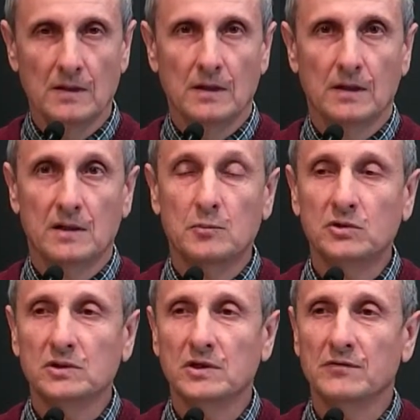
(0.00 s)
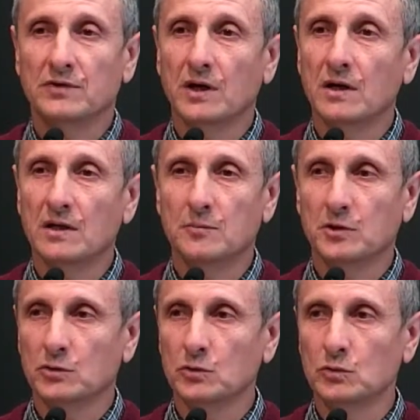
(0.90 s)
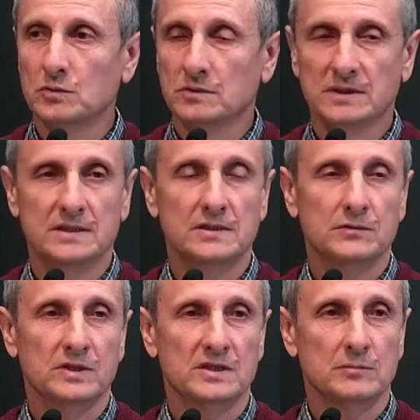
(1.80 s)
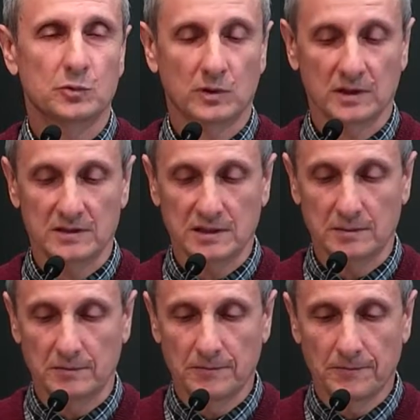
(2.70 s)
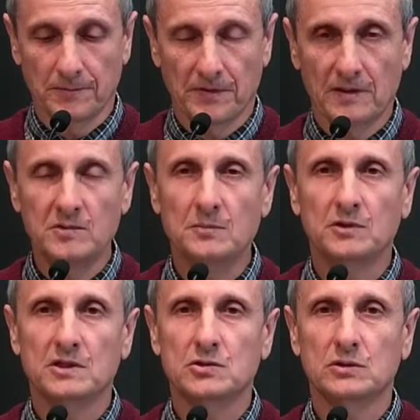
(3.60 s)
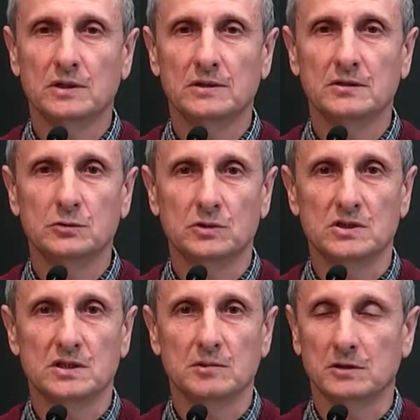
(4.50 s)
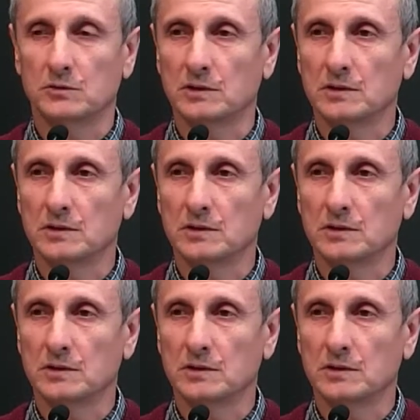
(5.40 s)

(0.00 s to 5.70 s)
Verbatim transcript: Работая в аэропорту, здесь в нашем портландском, ко мне подошел один юноша молодой.